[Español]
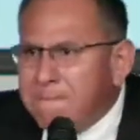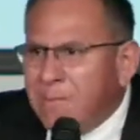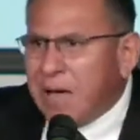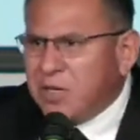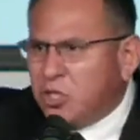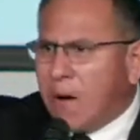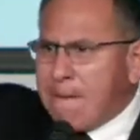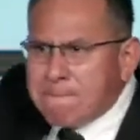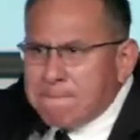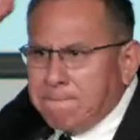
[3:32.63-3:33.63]
¿Han visto?
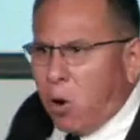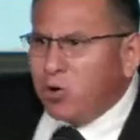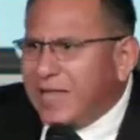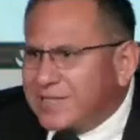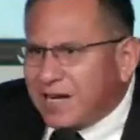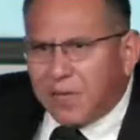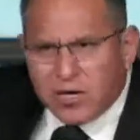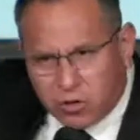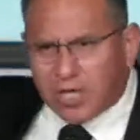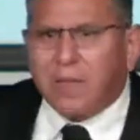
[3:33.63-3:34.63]
¡Pum! Le das al caballo
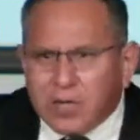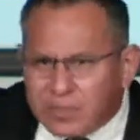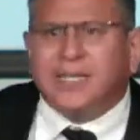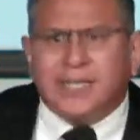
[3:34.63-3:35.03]
y el caballo